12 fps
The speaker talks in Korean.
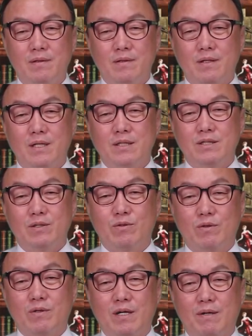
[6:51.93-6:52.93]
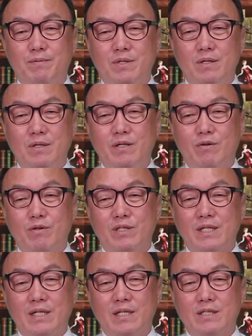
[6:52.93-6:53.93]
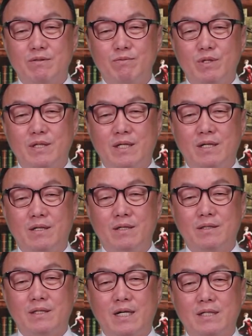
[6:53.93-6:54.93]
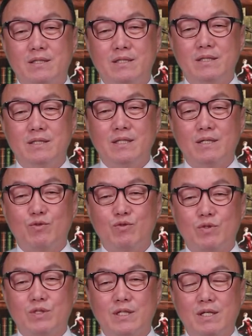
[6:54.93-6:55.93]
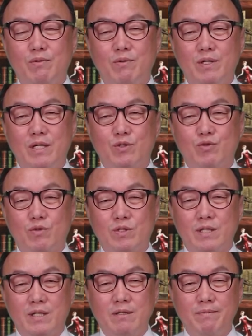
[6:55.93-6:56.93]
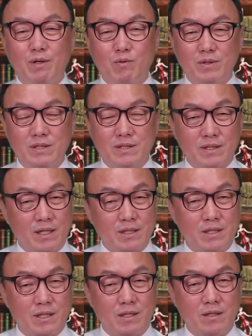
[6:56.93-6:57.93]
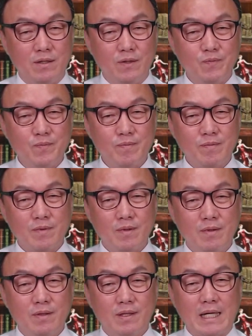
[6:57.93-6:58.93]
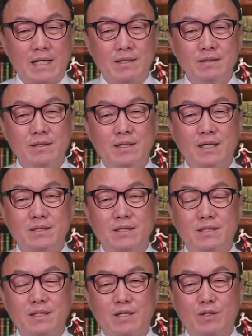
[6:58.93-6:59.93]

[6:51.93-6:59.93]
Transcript: 강 씨는 또 갑질내고로 자리에서 물러나 당 진상조사위원회 조사를 받고 있을 당시 다른 당직자가